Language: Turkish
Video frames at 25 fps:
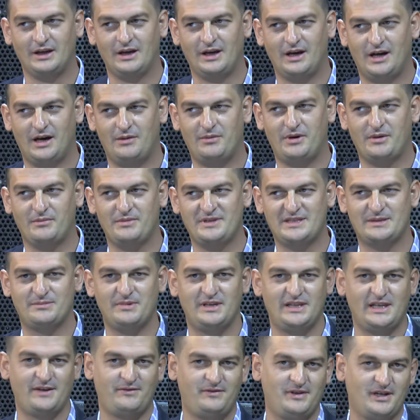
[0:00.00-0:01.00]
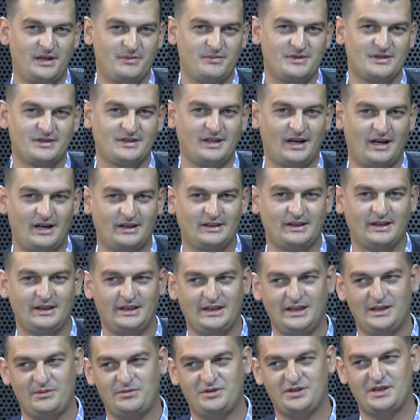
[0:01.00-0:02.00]
Ama bizim hedeflerimiz daha da
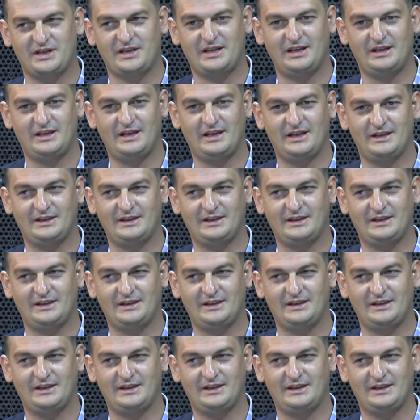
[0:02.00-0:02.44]
iyi bir şekilde